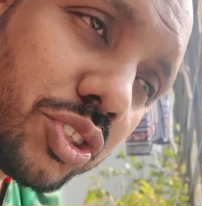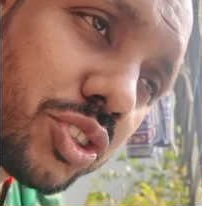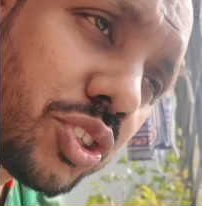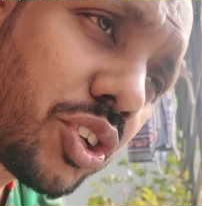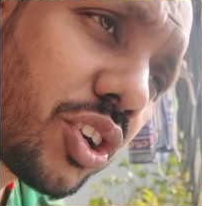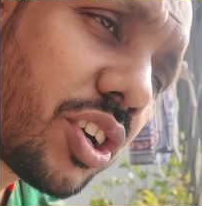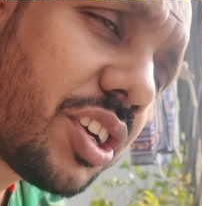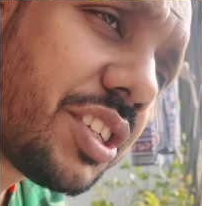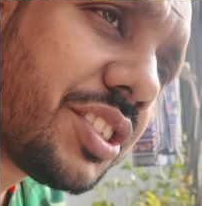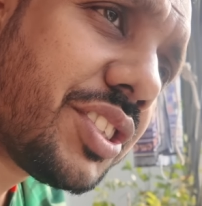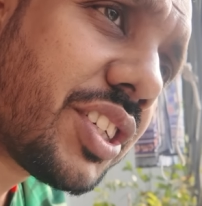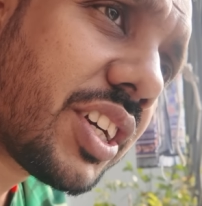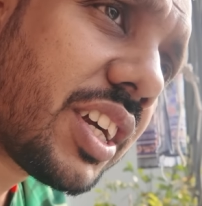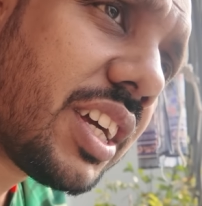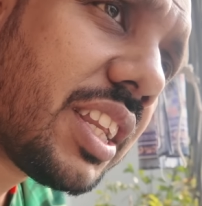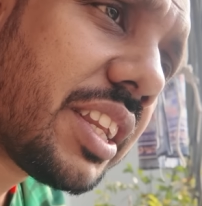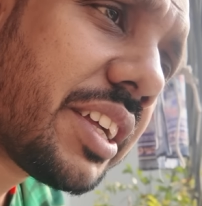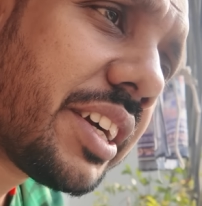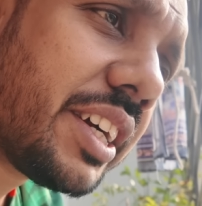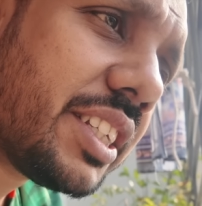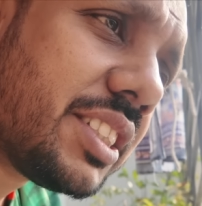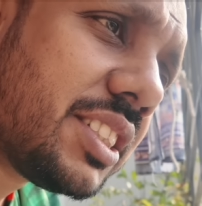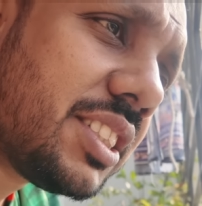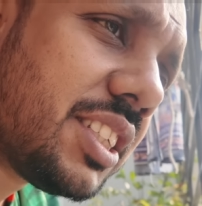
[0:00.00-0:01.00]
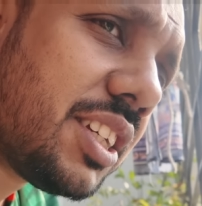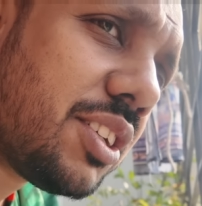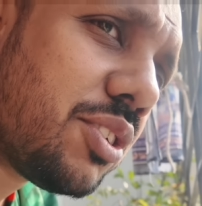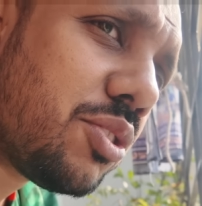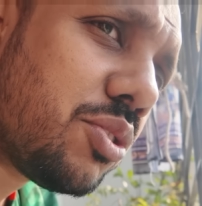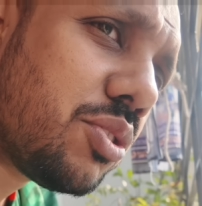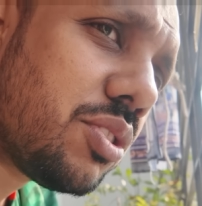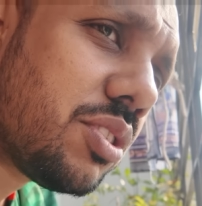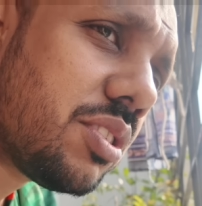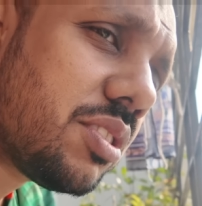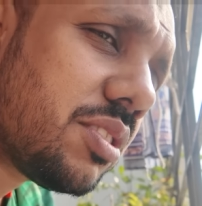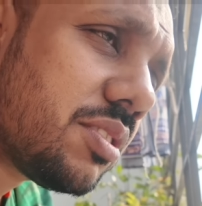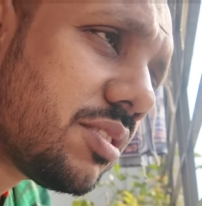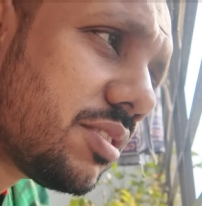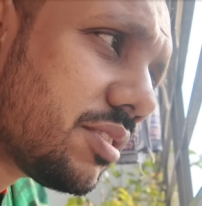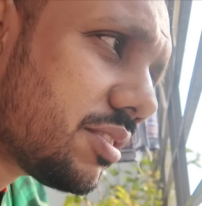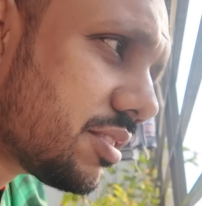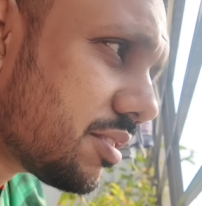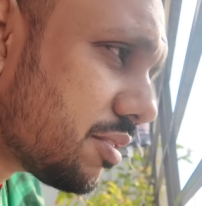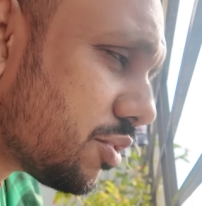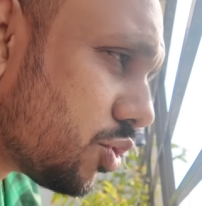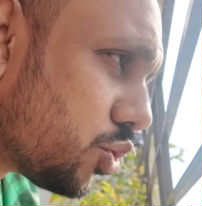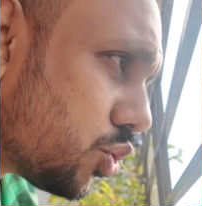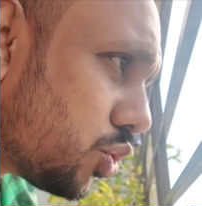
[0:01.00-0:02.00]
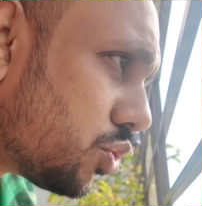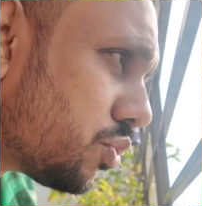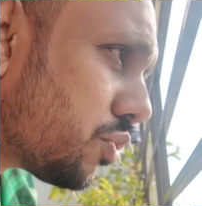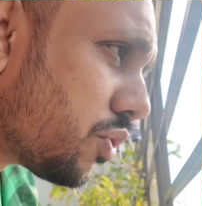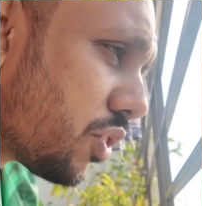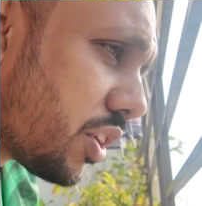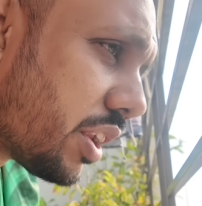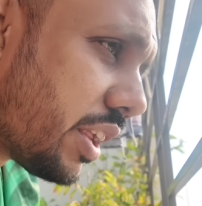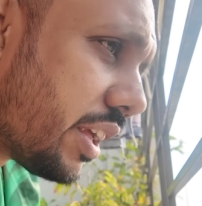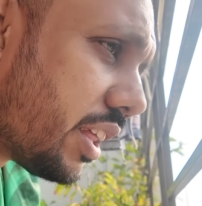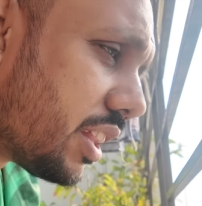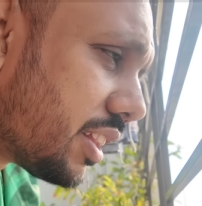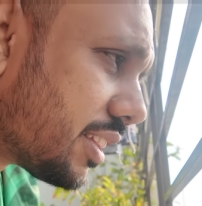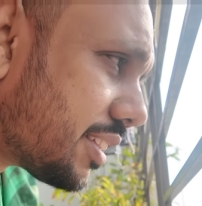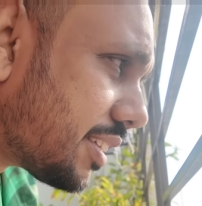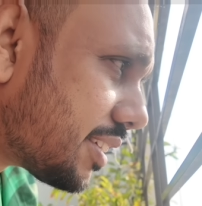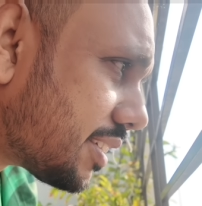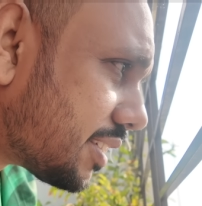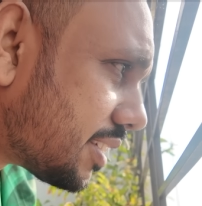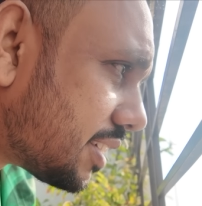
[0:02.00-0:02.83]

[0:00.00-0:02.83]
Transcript: সকাল সকাল খাচ্ছি রোদ গুড ফর হেলথ